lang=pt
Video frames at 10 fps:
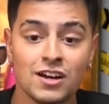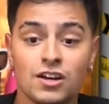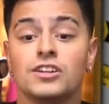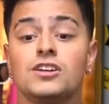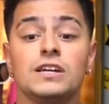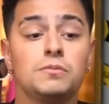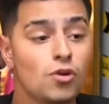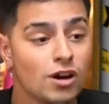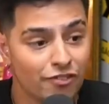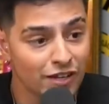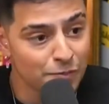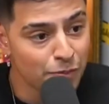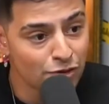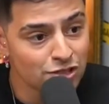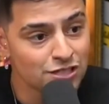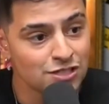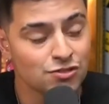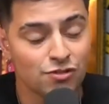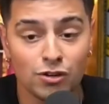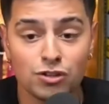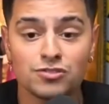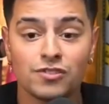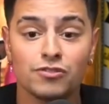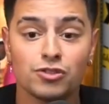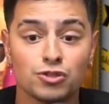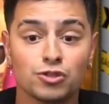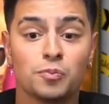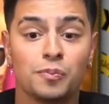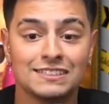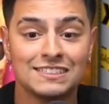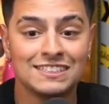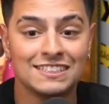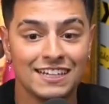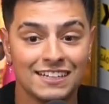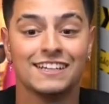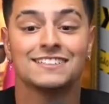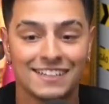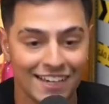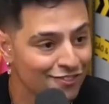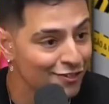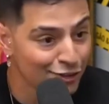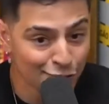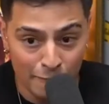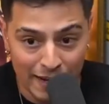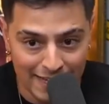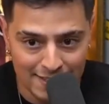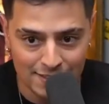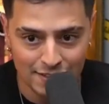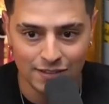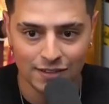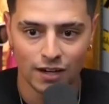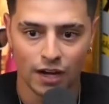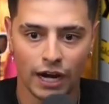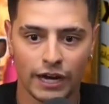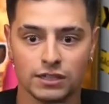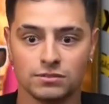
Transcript: e aí, Boca, falei pra onde que a gente vai hoje? Vai ver o jogo do PSG. Quem que você quer ver ele? O Messi. Aí...